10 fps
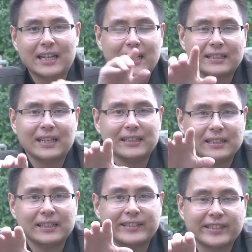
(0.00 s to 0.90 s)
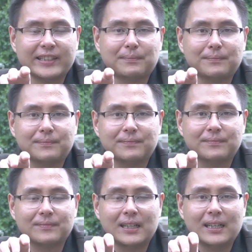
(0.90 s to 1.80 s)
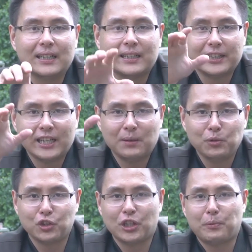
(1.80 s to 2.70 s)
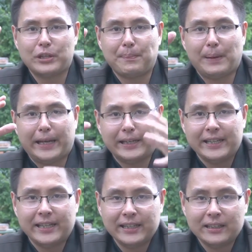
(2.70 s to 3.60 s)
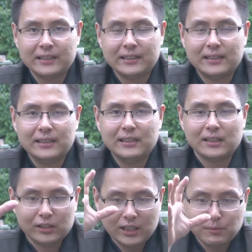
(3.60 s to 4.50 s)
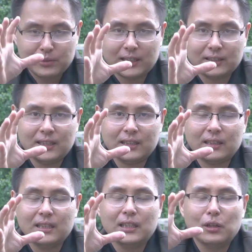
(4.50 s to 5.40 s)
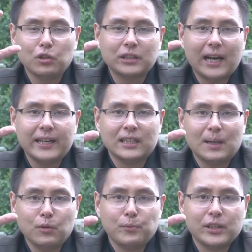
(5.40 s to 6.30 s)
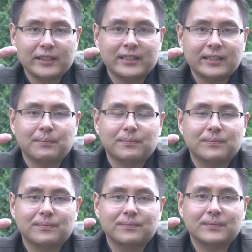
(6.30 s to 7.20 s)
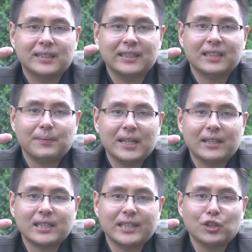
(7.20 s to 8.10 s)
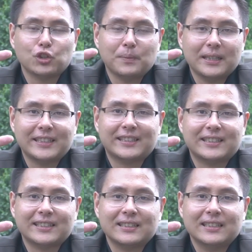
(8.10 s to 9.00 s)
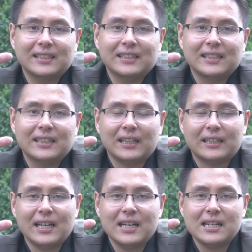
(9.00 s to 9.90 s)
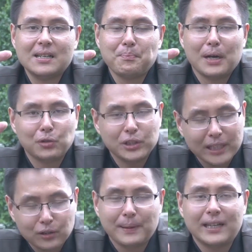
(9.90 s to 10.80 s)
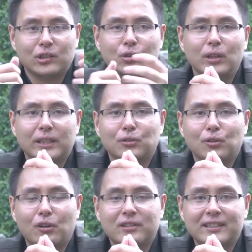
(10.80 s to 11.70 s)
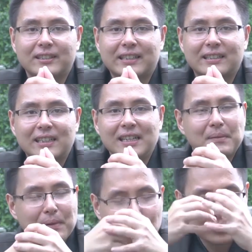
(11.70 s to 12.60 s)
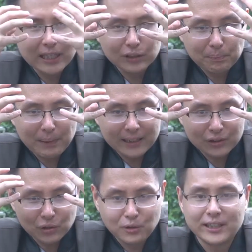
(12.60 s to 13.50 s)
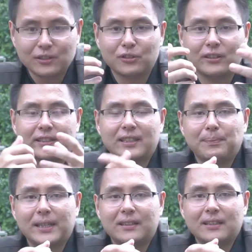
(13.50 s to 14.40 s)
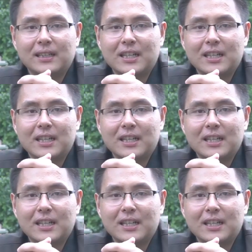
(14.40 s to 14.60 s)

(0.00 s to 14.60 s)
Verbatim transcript: jalankan dengan sistem. Ketika kamu sudah punya planning, kalau udah kamu catat, usahain kamu punya sistem. Sistem yang kerjanya otomatis. Karena manusia itu paling sulit untuk konsisten. Manusia itu paling sulit untuk disiplin.